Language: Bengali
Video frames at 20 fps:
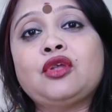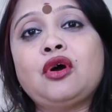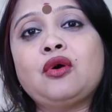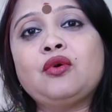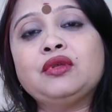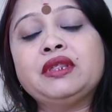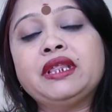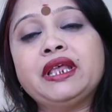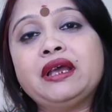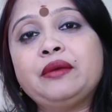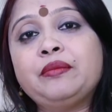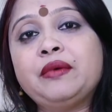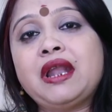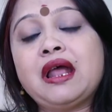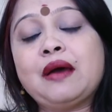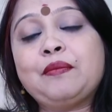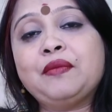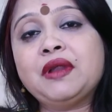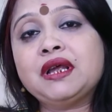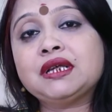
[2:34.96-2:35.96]
তখন দেখবেন
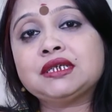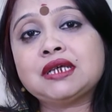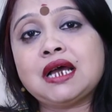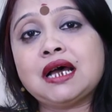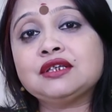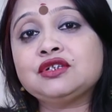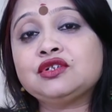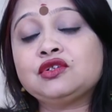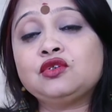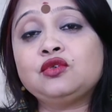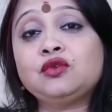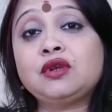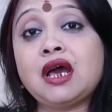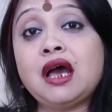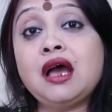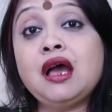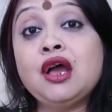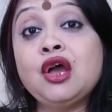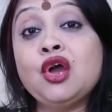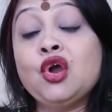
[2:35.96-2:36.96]
আপনার স্বাস্থ্যটা
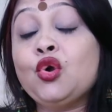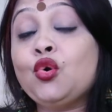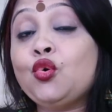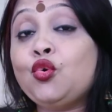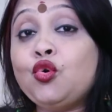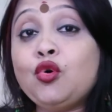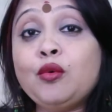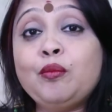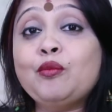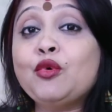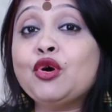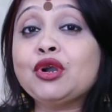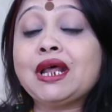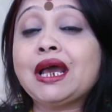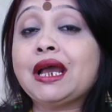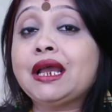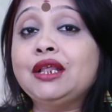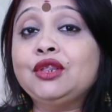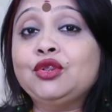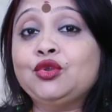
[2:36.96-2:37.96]
খুব
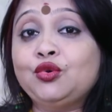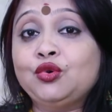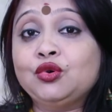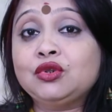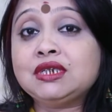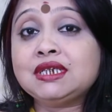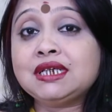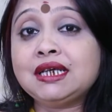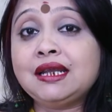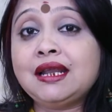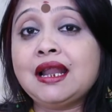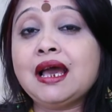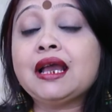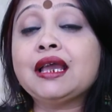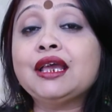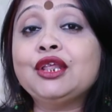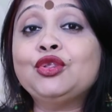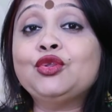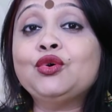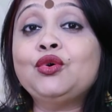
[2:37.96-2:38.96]
মোটা কিন্তু হচ্ছেন না
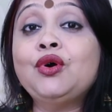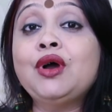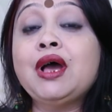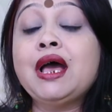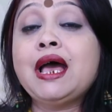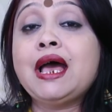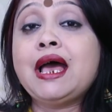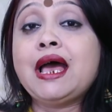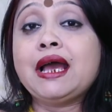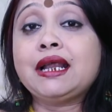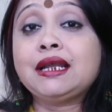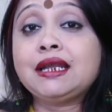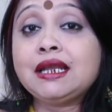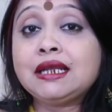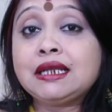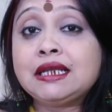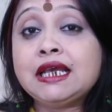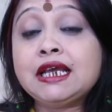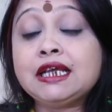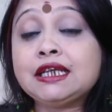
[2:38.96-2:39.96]
কিন্তু একটা
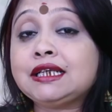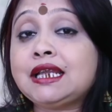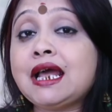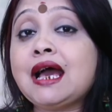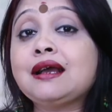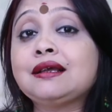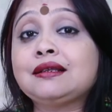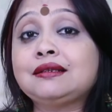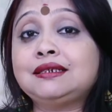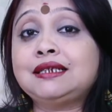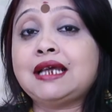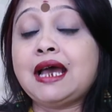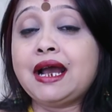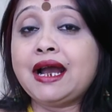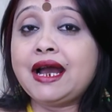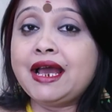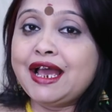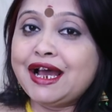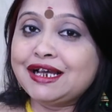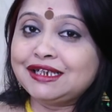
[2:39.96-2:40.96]
ঠিকঠাক
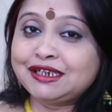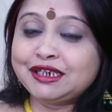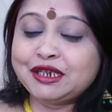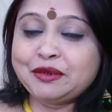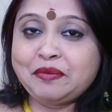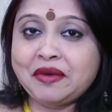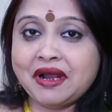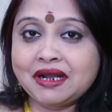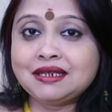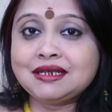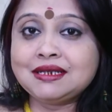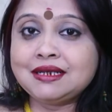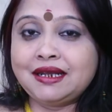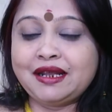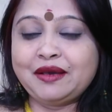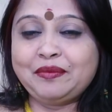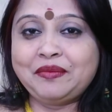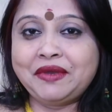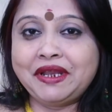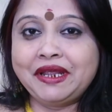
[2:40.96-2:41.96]
জায়গায় আসতে পারছেন
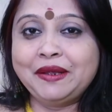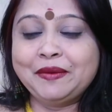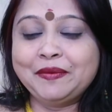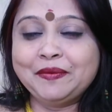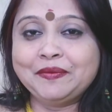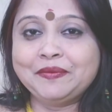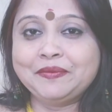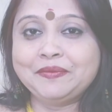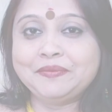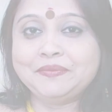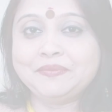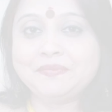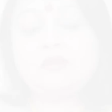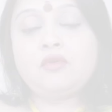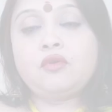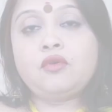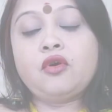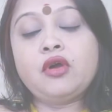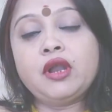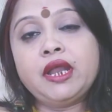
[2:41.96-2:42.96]
আপনি
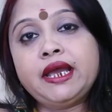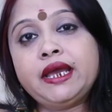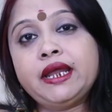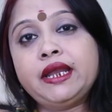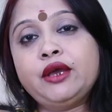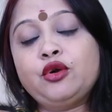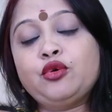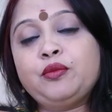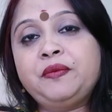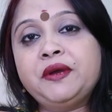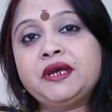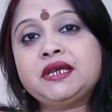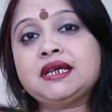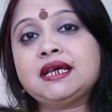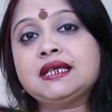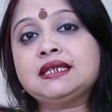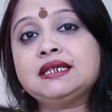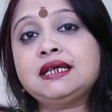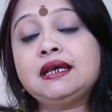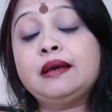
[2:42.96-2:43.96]
অনেকেরই অভ্যেস
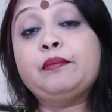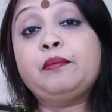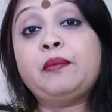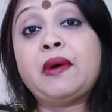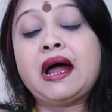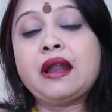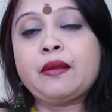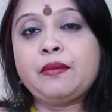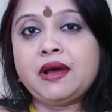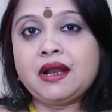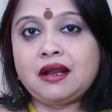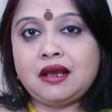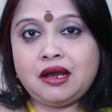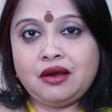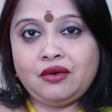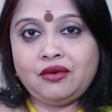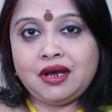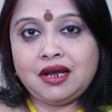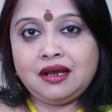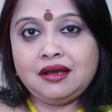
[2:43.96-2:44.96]
আছে বারবার
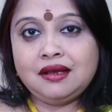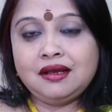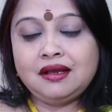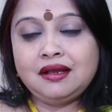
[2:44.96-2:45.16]
খাওয়া